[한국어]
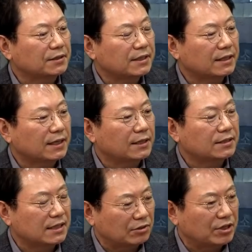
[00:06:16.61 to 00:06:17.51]

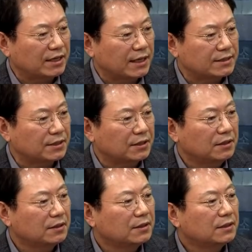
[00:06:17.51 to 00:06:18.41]
짧게 나도
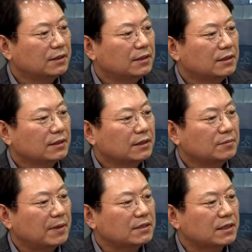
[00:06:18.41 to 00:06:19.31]
얘기했어요. 그런데
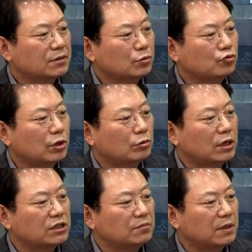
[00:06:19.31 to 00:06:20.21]
판사께서 추가로
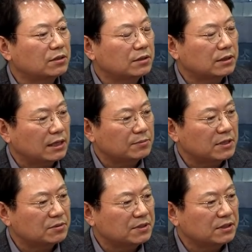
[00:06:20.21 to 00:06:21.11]
하신, 하신
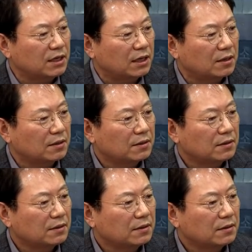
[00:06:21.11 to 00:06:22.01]
말씀 있느냐?
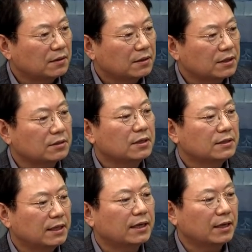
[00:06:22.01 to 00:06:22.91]
그래서
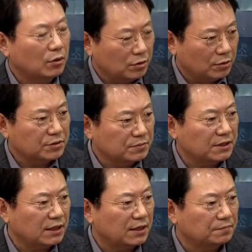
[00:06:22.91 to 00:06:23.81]
네
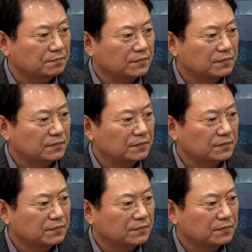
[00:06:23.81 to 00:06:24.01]
없습니다.